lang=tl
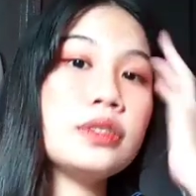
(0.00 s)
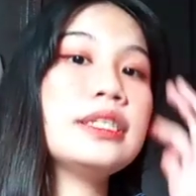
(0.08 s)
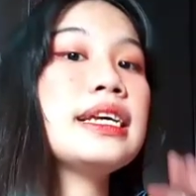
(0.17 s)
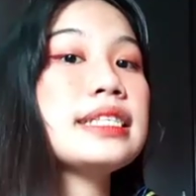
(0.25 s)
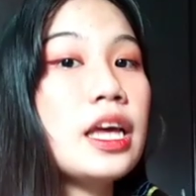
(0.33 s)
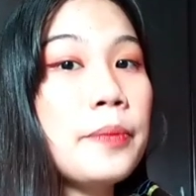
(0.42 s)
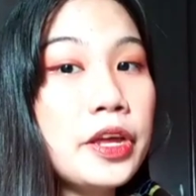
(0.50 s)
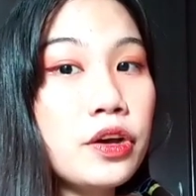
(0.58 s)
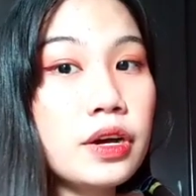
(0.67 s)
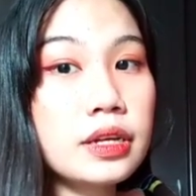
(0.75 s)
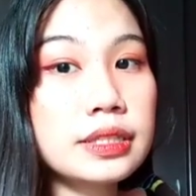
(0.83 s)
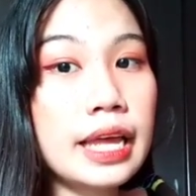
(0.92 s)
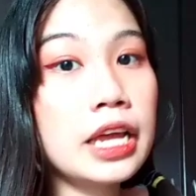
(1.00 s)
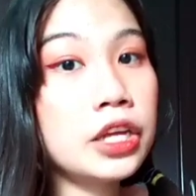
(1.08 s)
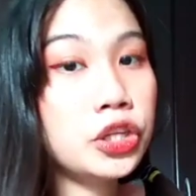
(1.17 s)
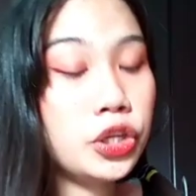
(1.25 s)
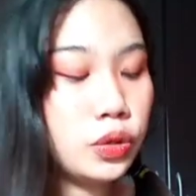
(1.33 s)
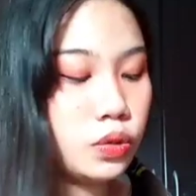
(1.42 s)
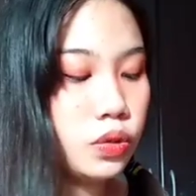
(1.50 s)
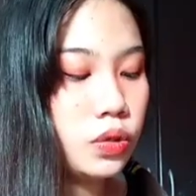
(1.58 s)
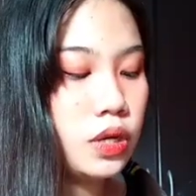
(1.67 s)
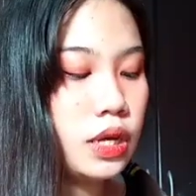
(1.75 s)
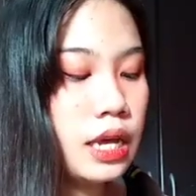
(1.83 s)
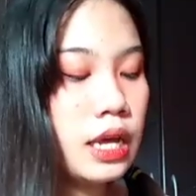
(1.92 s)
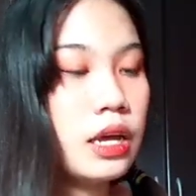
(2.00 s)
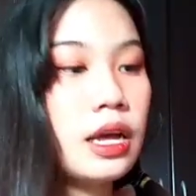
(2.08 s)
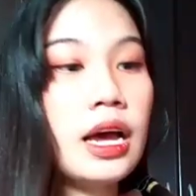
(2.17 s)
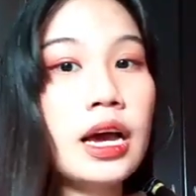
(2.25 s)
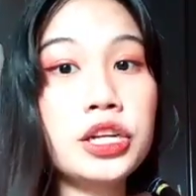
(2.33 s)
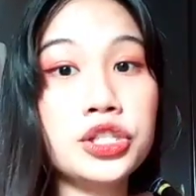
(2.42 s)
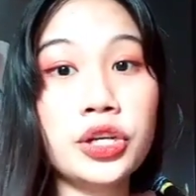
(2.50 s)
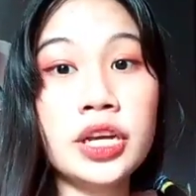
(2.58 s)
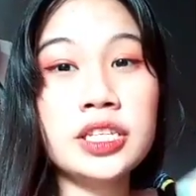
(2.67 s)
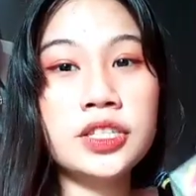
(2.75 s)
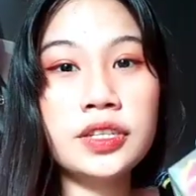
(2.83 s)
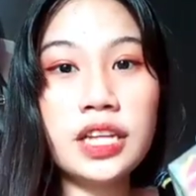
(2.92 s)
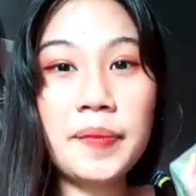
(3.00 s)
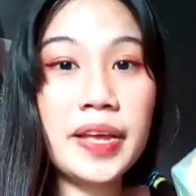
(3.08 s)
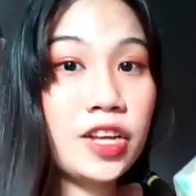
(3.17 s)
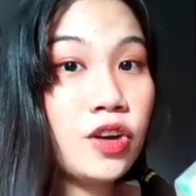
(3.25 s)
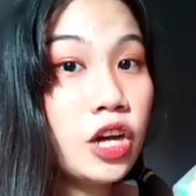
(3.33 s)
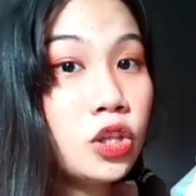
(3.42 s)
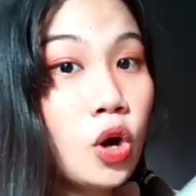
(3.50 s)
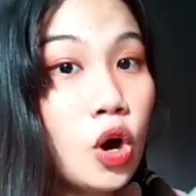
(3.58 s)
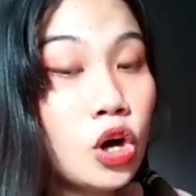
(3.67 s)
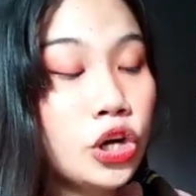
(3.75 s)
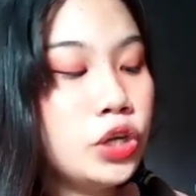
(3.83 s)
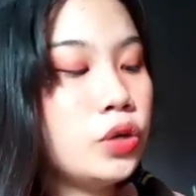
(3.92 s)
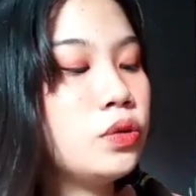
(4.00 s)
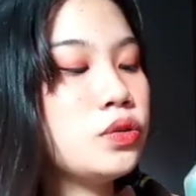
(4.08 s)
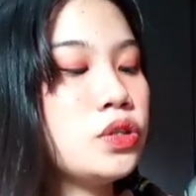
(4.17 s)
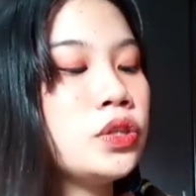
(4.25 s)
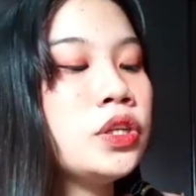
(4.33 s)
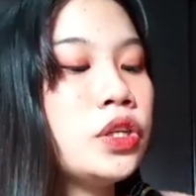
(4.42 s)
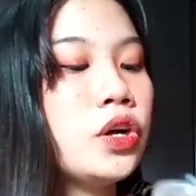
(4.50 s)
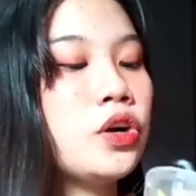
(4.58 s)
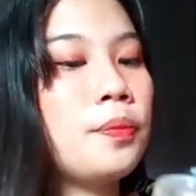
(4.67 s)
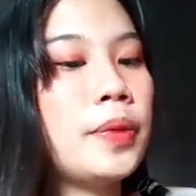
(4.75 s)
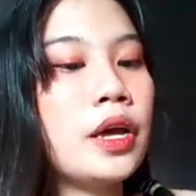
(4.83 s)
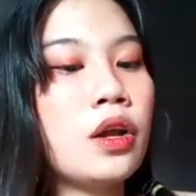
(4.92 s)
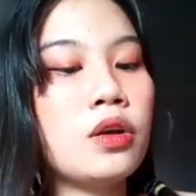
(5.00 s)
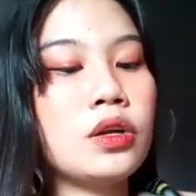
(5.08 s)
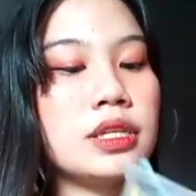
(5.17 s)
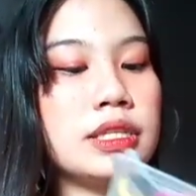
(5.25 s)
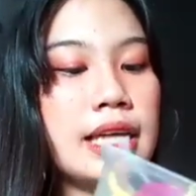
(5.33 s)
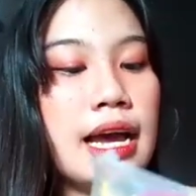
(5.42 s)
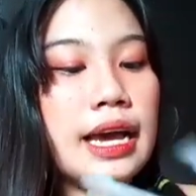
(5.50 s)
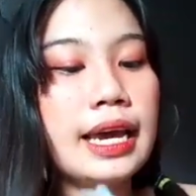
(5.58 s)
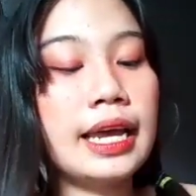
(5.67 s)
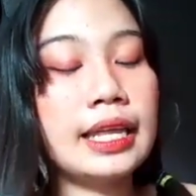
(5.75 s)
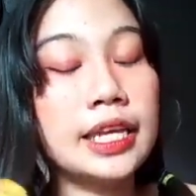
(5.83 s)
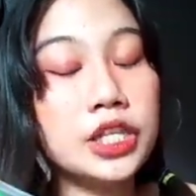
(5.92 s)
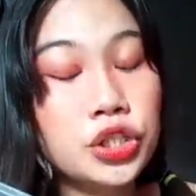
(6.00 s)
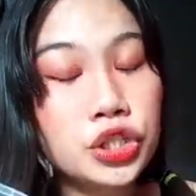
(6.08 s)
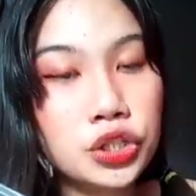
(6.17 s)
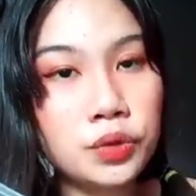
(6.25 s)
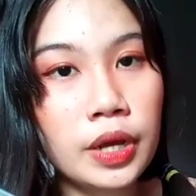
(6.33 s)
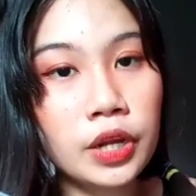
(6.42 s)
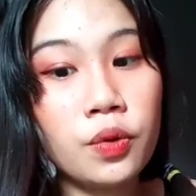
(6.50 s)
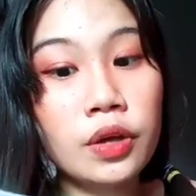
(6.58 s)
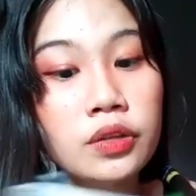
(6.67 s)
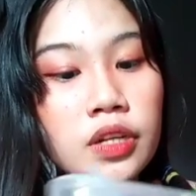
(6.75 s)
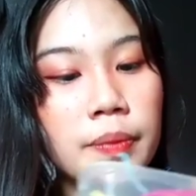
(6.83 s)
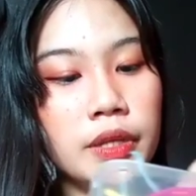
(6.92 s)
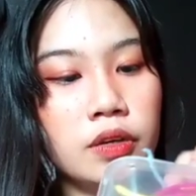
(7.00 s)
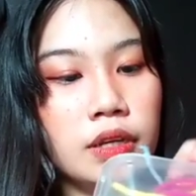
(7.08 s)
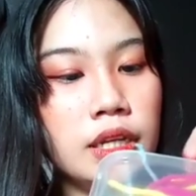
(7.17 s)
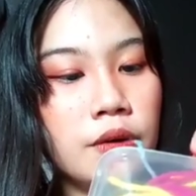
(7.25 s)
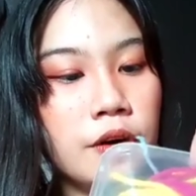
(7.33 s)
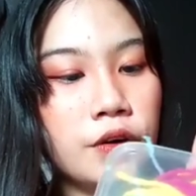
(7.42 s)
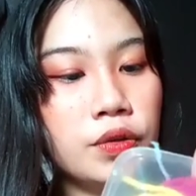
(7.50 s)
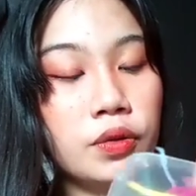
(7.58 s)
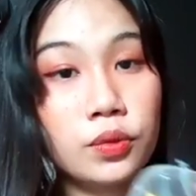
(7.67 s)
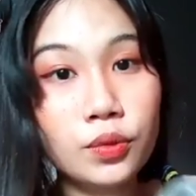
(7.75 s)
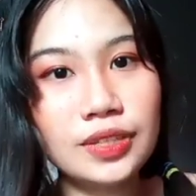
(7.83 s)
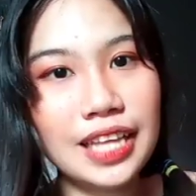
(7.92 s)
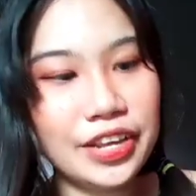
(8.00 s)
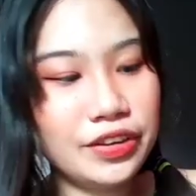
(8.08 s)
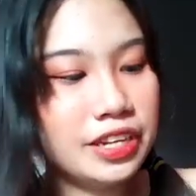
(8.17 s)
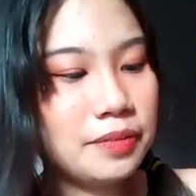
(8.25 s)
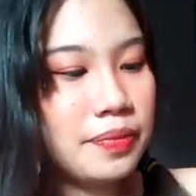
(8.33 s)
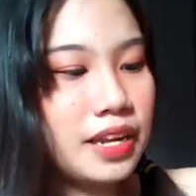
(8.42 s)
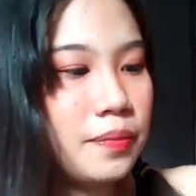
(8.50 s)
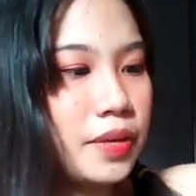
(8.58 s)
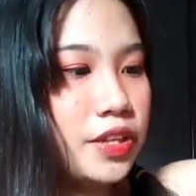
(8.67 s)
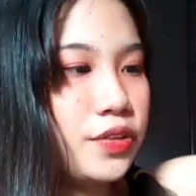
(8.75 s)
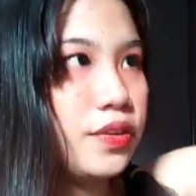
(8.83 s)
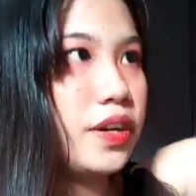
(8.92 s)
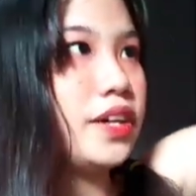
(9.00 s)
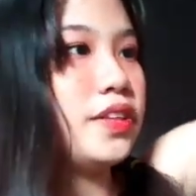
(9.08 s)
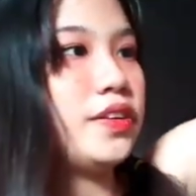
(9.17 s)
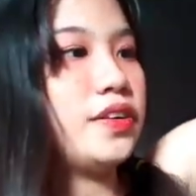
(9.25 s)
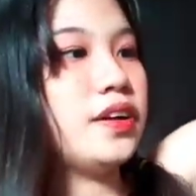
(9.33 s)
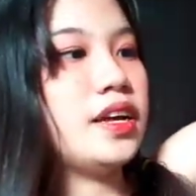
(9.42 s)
Sinasabi ko nga sa inyo, uh, choice nyo naman kung anong color yung gusto nyo. Pero yun sa akin, as usual, kung ano naman yung ginawa ko nung una, yun din pa naman yung ano.